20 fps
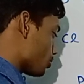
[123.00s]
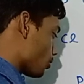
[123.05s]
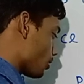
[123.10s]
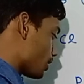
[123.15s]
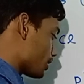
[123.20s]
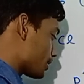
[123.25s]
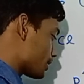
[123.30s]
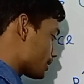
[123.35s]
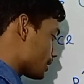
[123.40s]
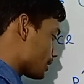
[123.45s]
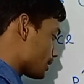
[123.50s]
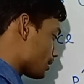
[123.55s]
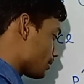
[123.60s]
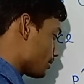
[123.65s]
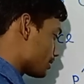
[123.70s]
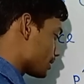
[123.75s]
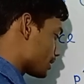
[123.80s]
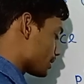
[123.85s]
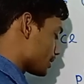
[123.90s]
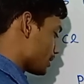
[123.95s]
फॉस्फोरस के साथ
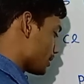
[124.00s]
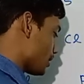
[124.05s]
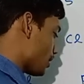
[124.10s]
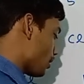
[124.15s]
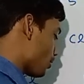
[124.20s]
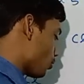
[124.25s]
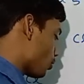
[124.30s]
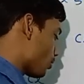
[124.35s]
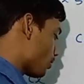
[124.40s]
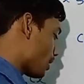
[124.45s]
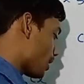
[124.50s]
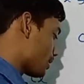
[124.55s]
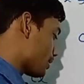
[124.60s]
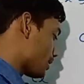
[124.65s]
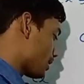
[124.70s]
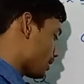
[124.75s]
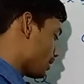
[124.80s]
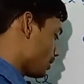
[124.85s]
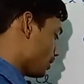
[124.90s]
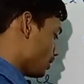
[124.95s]
हमेशा सिंगल बोन
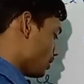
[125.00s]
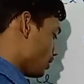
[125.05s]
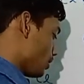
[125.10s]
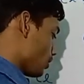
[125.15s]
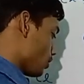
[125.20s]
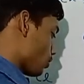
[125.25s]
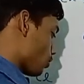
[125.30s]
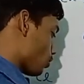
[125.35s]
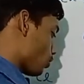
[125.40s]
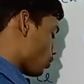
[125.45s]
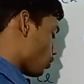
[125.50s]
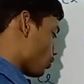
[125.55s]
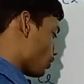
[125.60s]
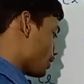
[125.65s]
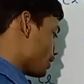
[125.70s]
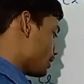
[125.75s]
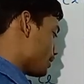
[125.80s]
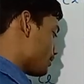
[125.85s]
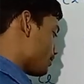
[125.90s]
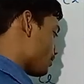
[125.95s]
बनाता है
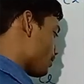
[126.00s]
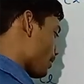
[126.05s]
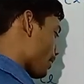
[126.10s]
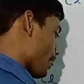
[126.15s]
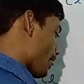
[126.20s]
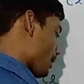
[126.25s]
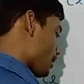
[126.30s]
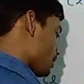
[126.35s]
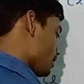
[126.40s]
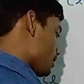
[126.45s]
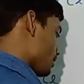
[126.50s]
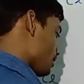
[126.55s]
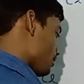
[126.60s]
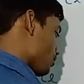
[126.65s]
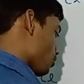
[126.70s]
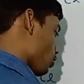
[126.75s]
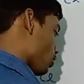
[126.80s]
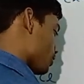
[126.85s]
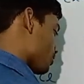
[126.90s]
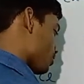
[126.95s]
क्लोरीन
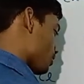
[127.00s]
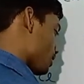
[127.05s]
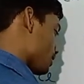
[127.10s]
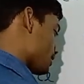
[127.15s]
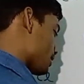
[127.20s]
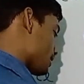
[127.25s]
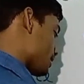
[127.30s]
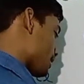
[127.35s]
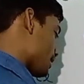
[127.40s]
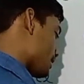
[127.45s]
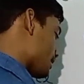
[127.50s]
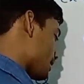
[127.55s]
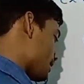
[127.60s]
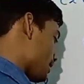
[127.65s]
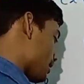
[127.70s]
फॉस्फोरस के साथ